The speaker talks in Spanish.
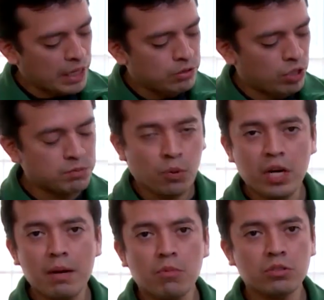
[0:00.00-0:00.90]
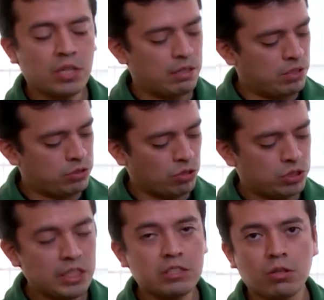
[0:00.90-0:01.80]
lo tanto exponemos a
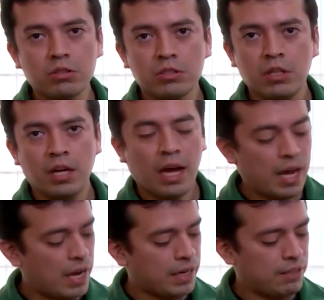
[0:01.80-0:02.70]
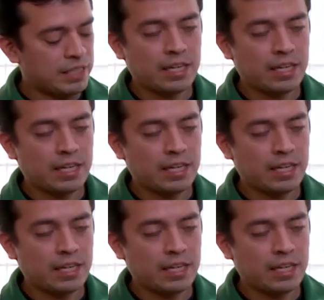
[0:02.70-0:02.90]
nuestros discos a que